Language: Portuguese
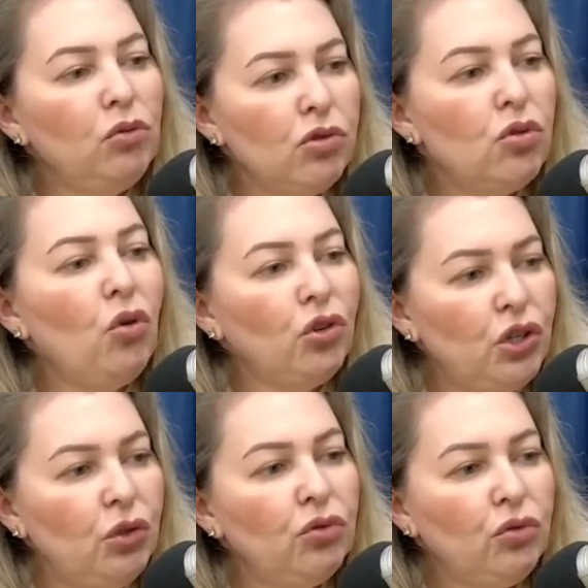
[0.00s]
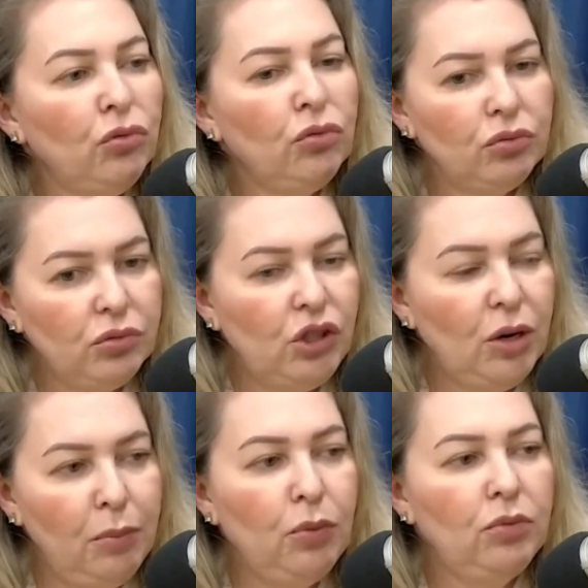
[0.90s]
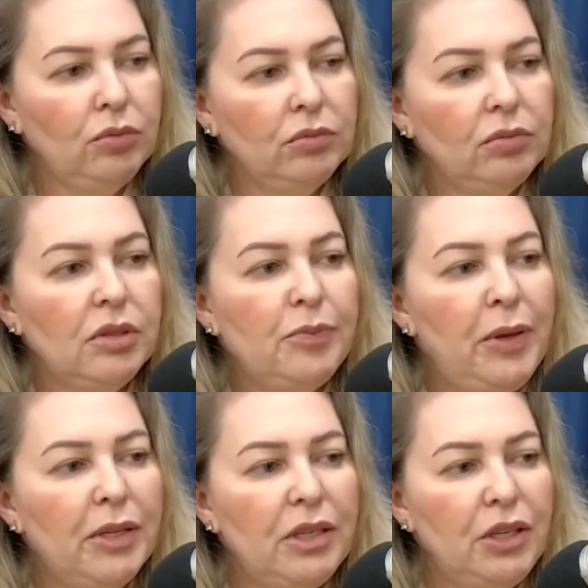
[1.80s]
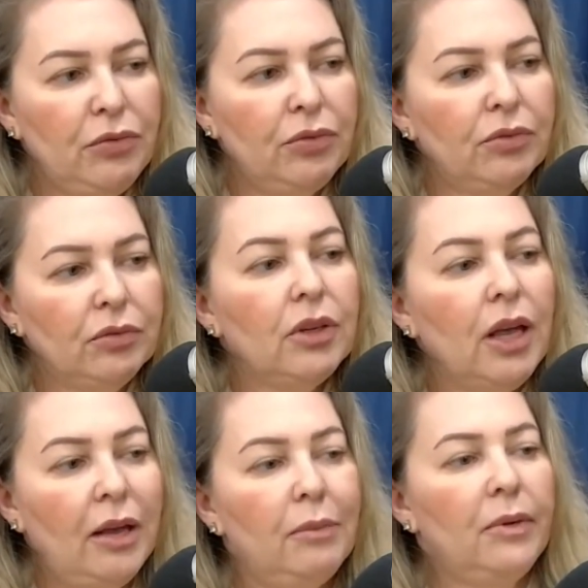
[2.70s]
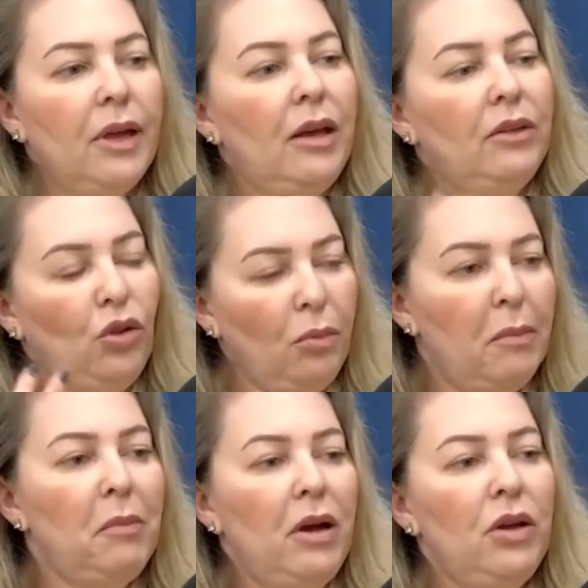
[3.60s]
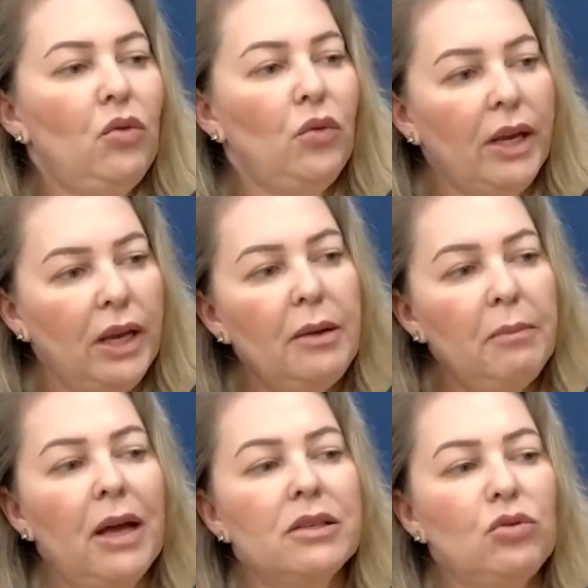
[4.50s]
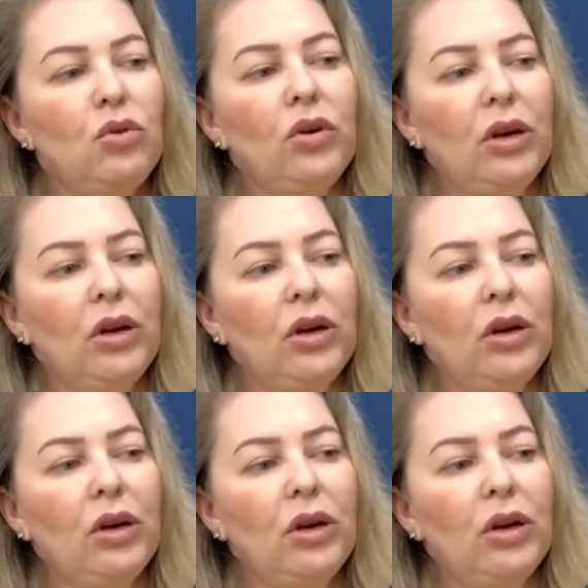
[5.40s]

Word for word: o uso contínuo de um shampoo específico. Shampoo? É, porque aí uhum. toma banho com ele, passa no Sim. couro